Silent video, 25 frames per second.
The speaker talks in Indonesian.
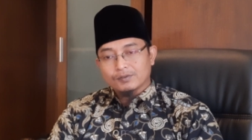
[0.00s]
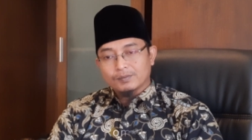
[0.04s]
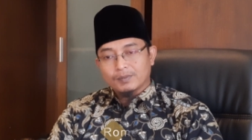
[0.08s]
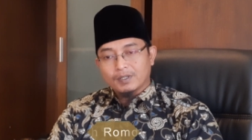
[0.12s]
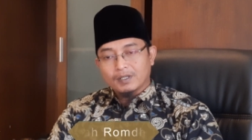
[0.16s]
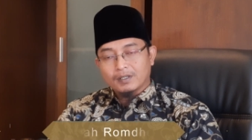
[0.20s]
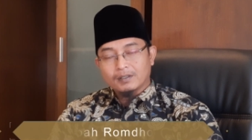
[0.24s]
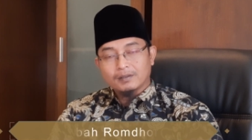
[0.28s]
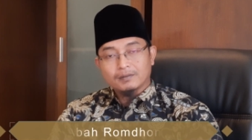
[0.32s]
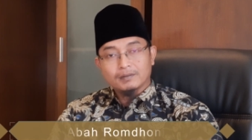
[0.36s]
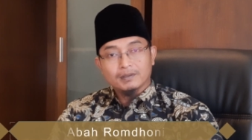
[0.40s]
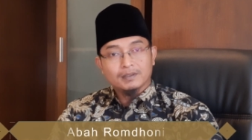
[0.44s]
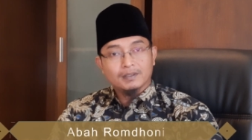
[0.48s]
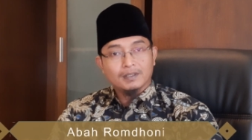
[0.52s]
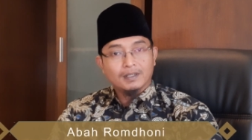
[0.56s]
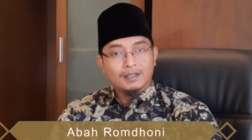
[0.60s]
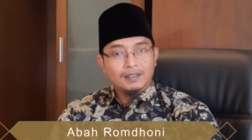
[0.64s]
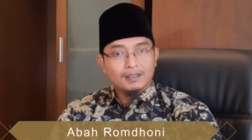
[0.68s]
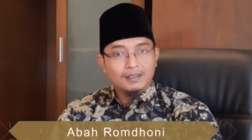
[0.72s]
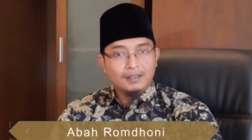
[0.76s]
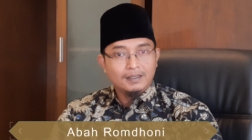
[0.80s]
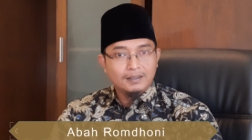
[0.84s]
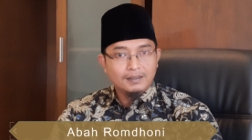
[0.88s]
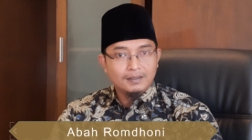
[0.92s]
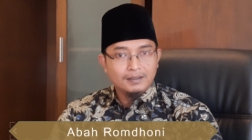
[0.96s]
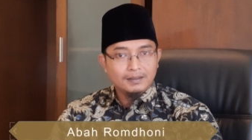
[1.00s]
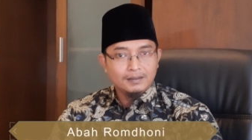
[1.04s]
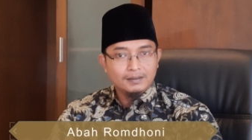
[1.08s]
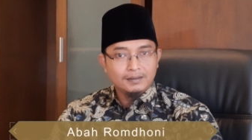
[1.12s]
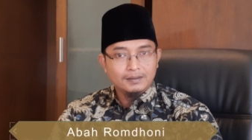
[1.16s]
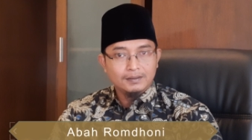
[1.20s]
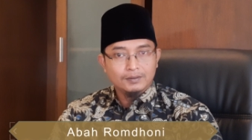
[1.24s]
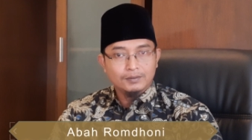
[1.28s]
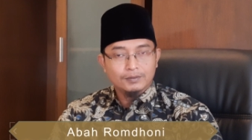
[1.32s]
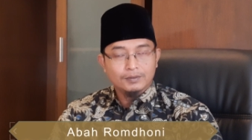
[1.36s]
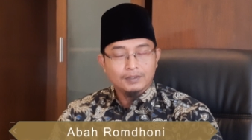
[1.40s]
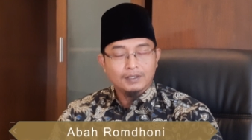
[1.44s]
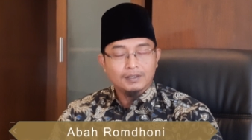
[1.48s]
Subhanahu wa taala,
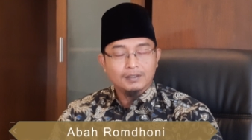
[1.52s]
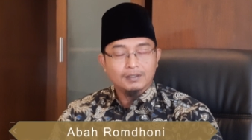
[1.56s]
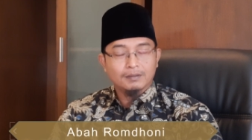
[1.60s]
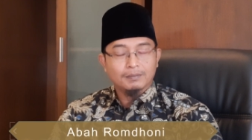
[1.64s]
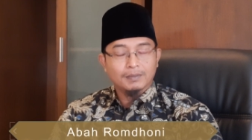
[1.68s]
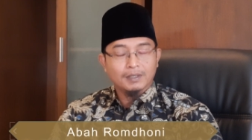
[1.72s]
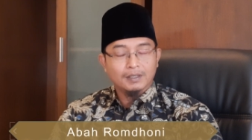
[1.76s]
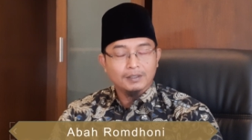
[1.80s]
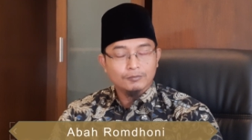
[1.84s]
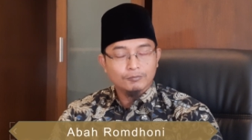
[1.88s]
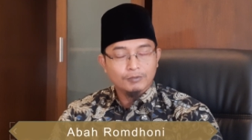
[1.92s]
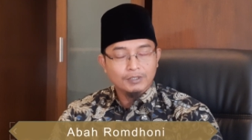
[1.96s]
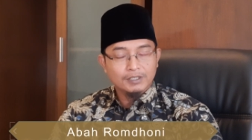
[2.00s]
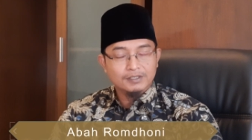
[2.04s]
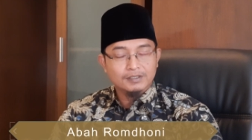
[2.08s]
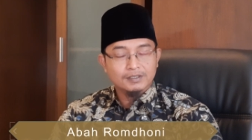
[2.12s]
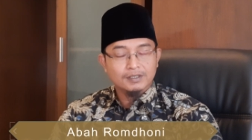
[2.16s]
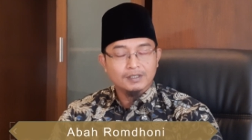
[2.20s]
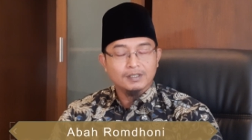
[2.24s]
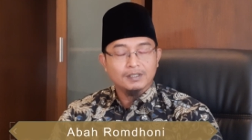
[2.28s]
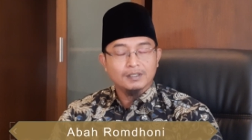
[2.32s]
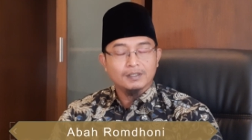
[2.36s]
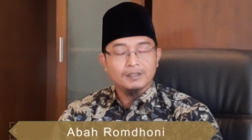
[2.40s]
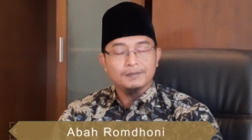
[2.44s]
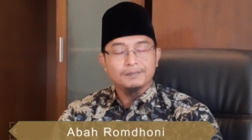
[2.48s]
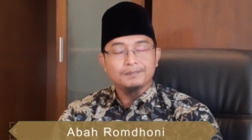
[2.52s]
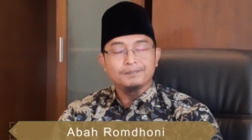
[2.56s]
Tuhan yang Maha Kuasa,